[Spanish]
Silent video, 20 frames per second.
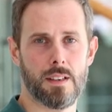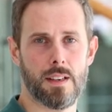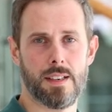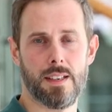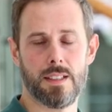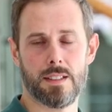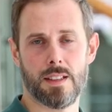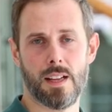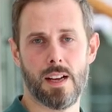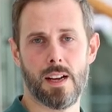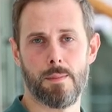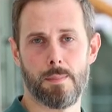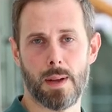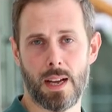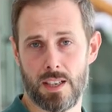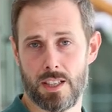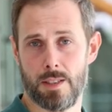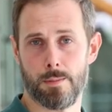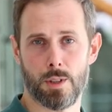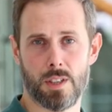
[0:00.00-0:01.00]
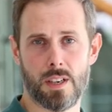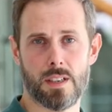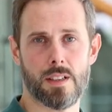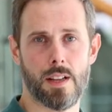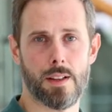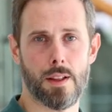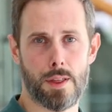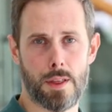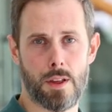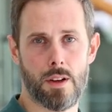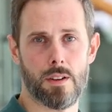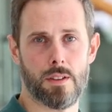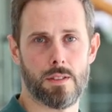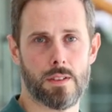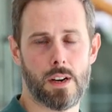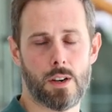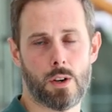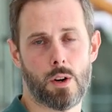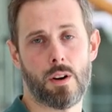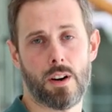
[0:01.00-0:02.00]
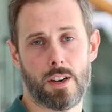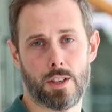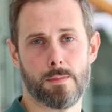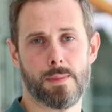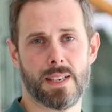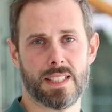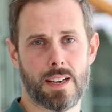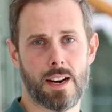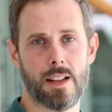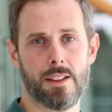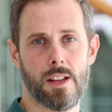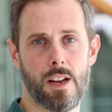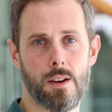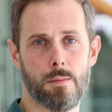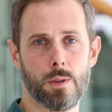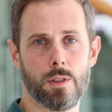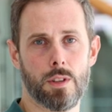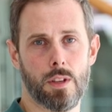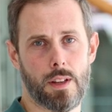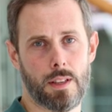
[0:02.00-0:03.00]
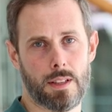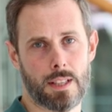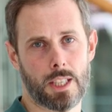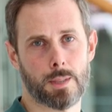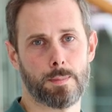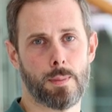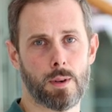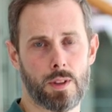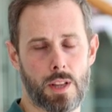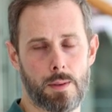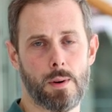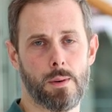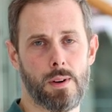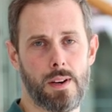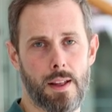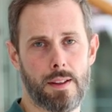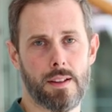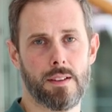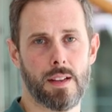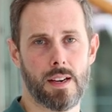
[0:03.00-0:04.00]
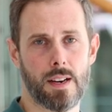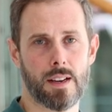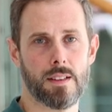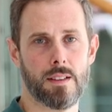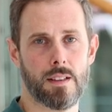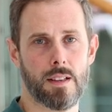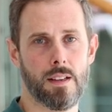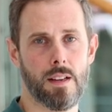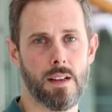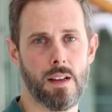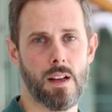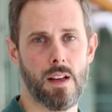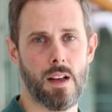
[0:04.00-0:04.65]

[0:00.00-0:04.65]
En esta 26 edición del Congreso más grande del mundo de Transporte y Movilidad Inteligente,